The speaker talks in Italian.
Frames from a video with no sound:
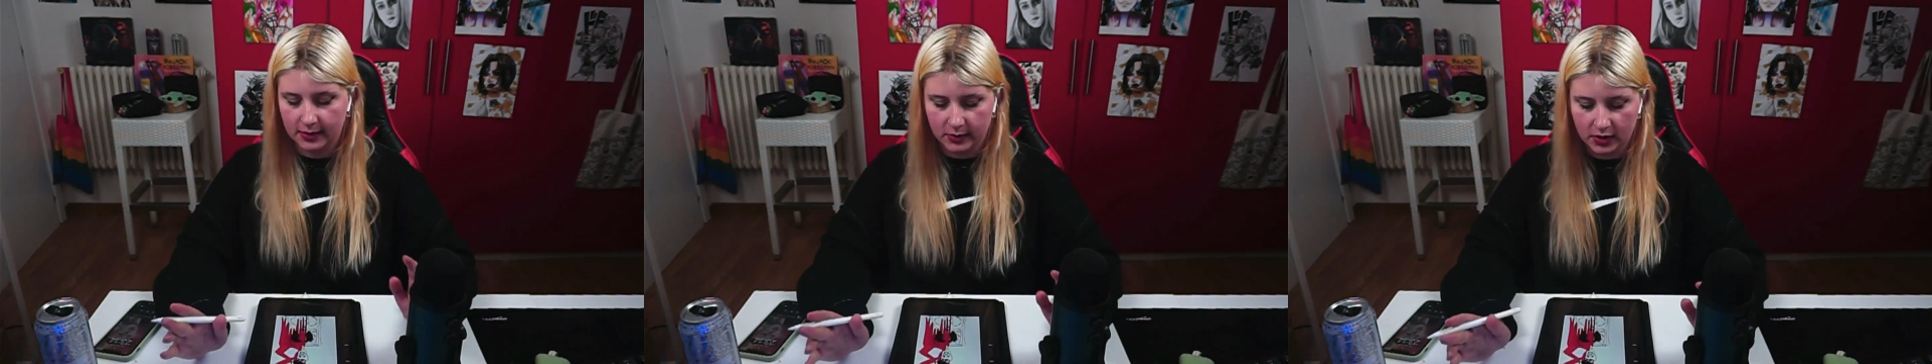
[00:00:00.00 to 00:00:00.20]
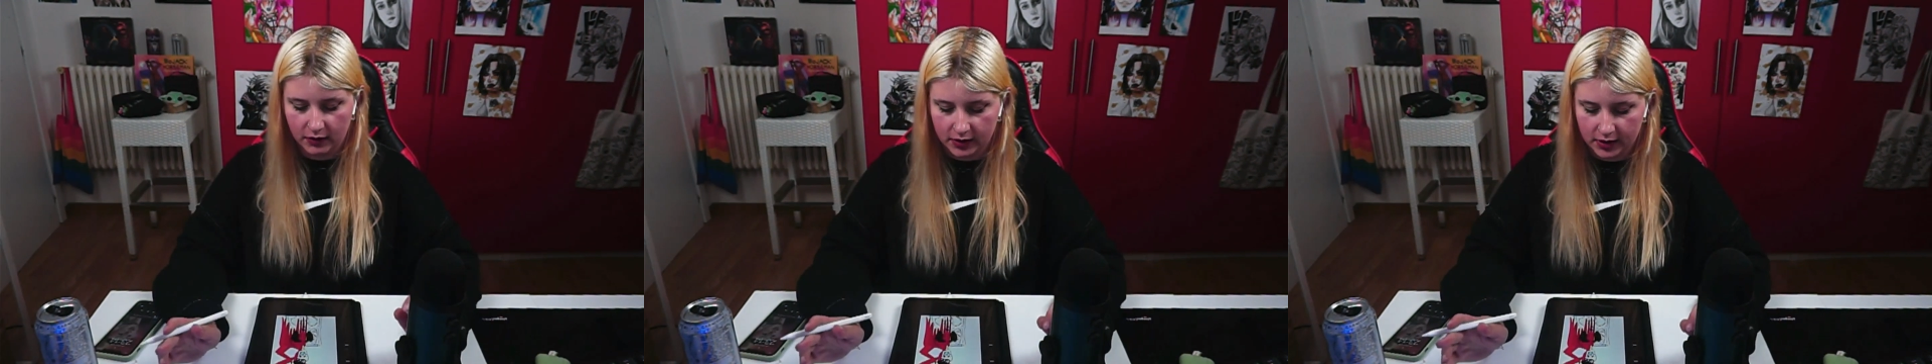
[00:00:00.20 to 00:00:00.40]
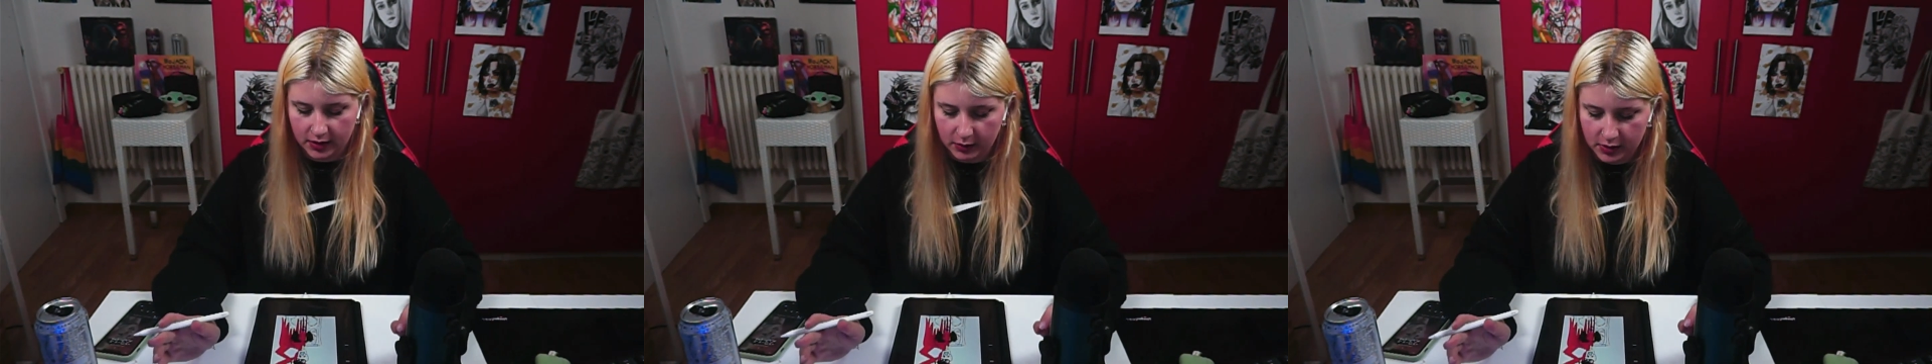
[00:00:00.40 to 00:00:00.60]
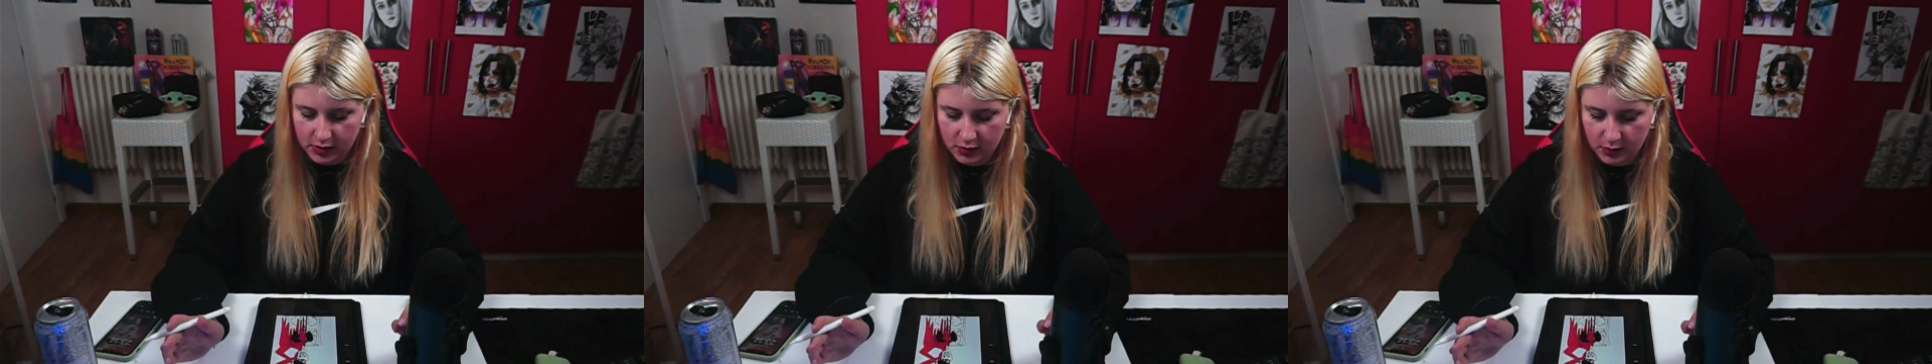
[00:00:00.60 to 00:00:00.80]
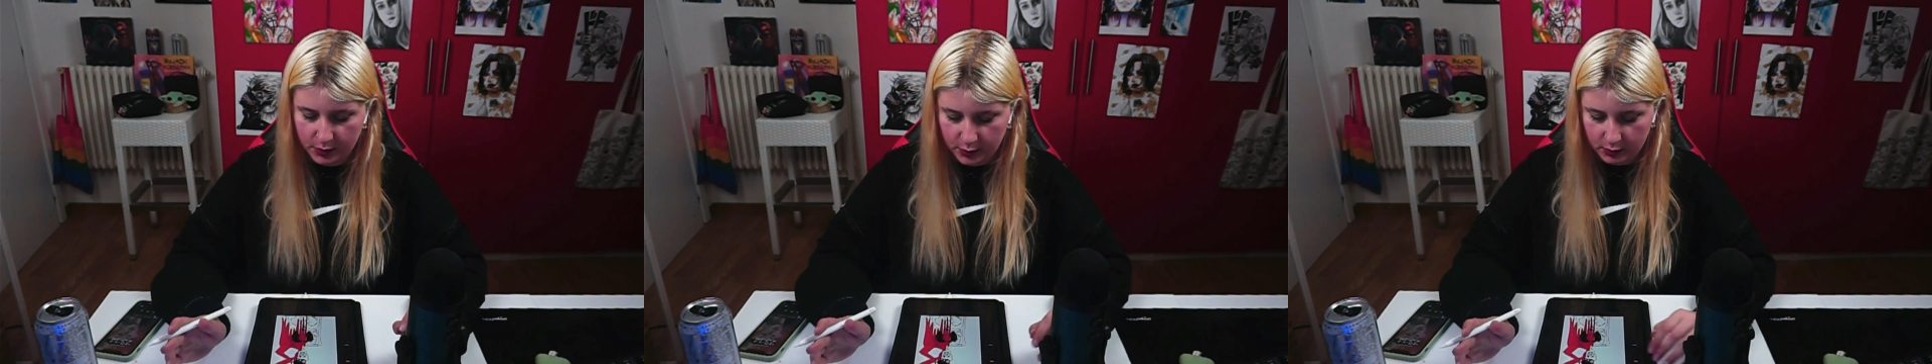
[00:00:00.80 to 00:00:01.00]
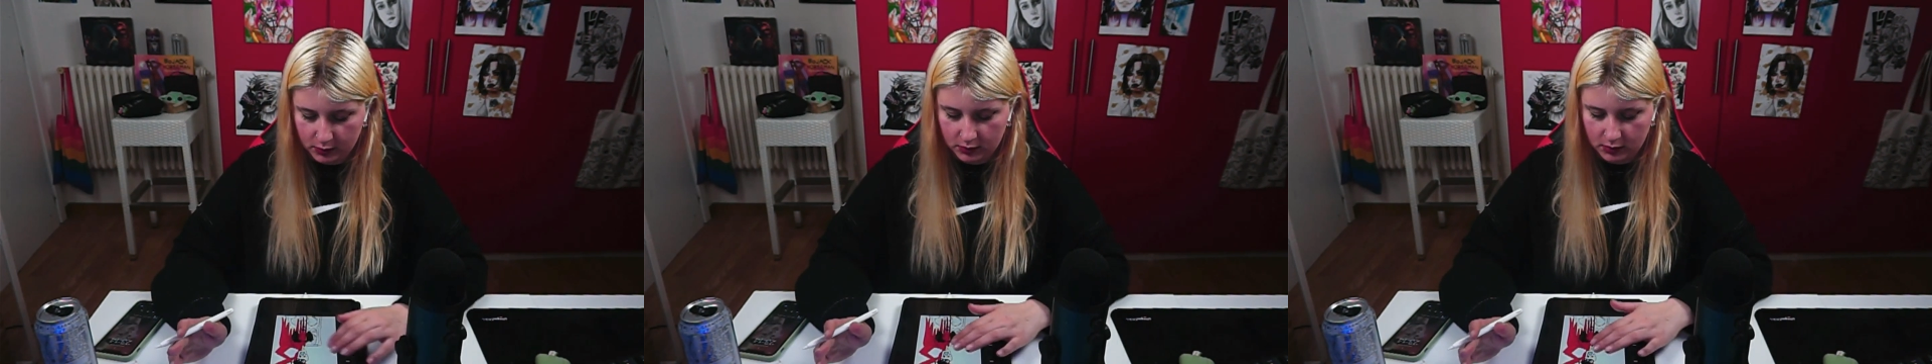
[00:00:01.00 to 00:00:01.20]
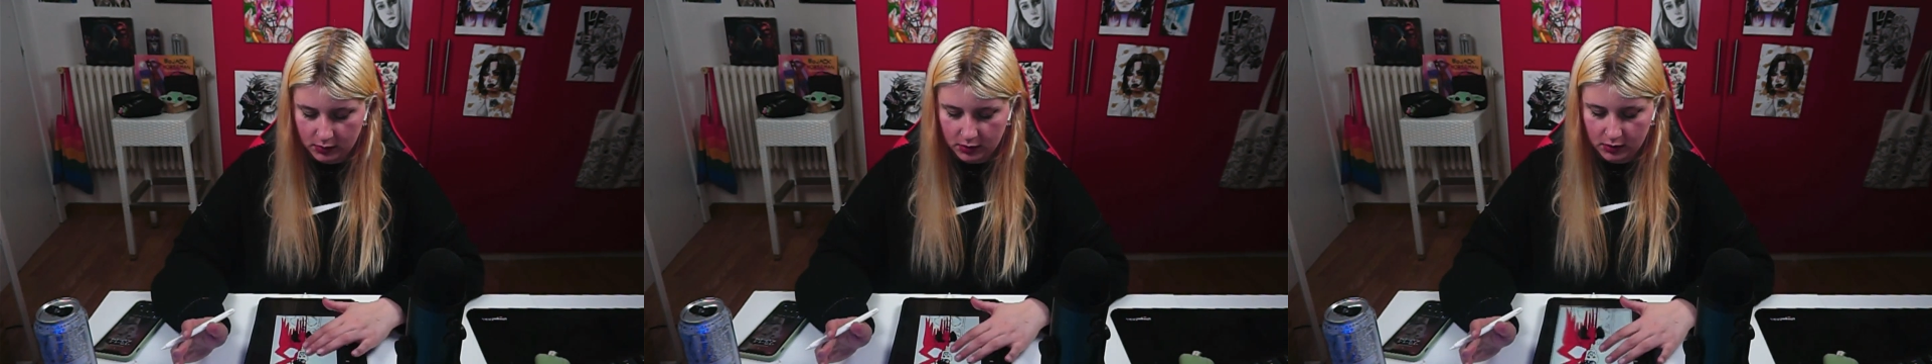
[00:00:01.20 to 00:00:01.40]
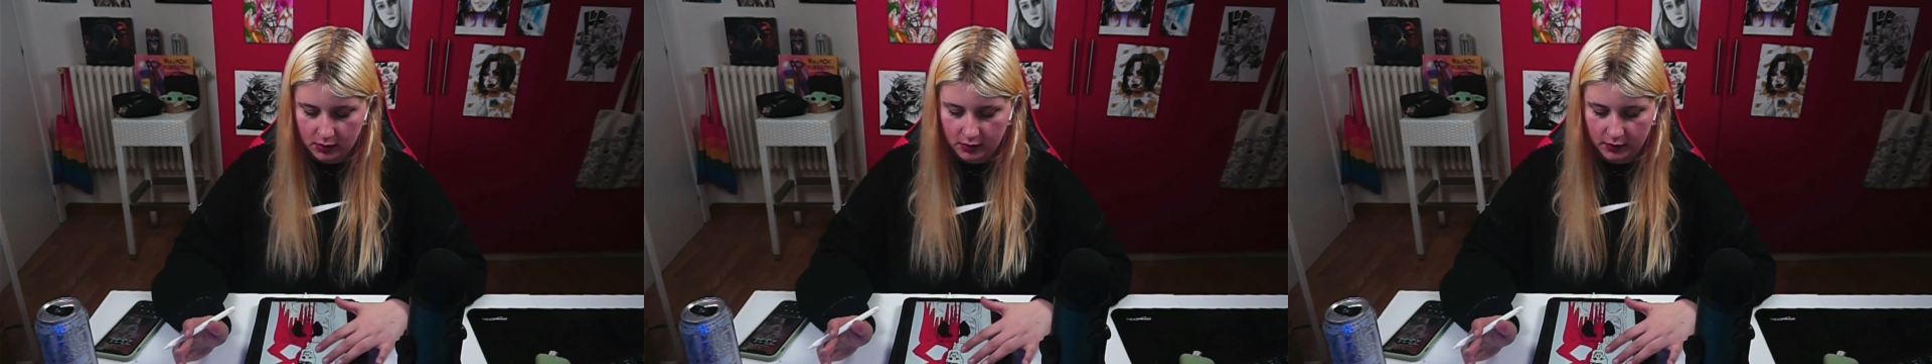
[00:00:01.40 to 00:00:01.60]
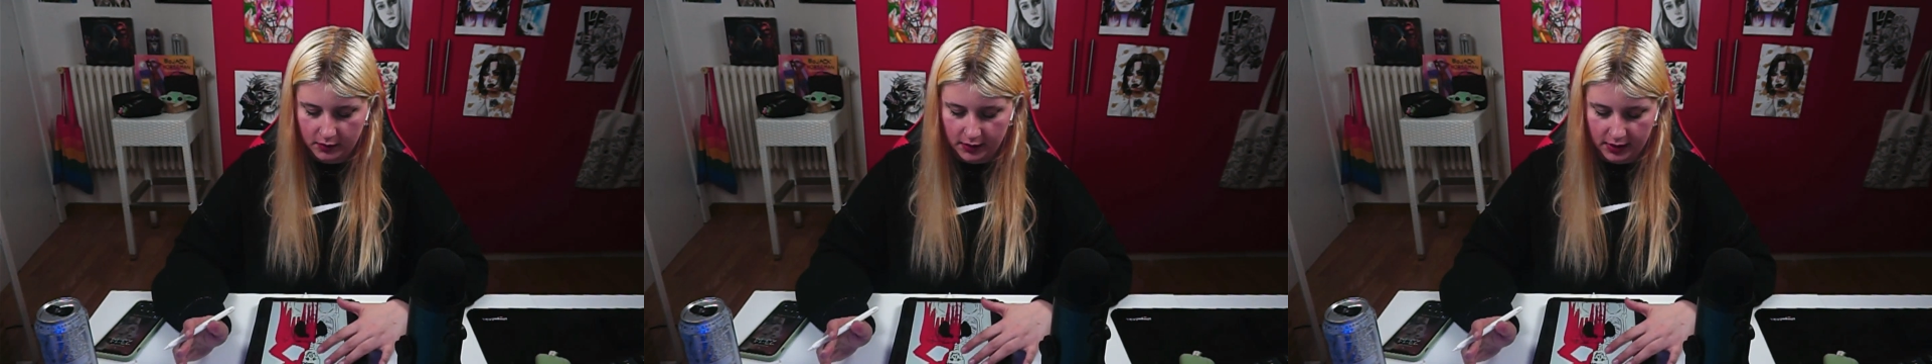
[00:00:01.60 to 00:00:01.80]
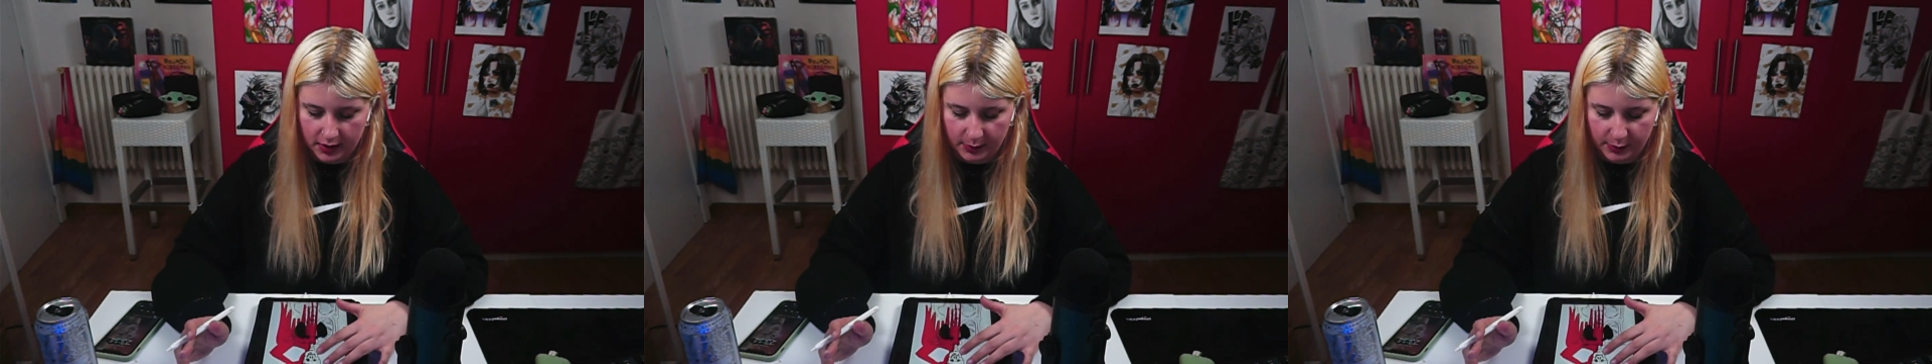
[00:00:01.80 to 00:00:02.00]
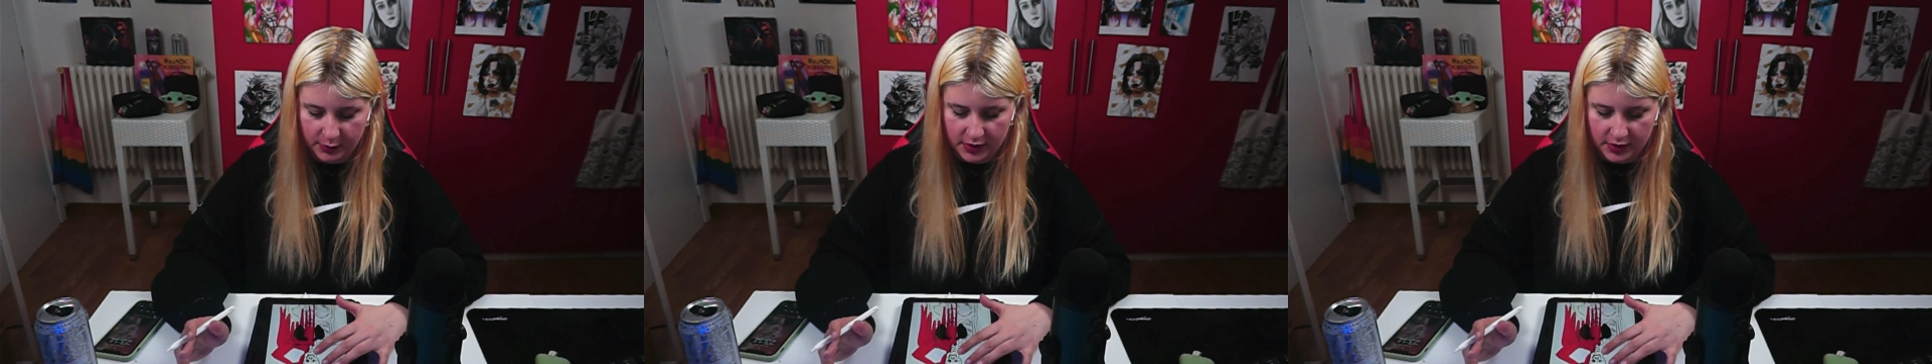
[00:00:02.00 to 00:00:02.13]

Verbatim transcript: Siamo arrivati a questo punto dove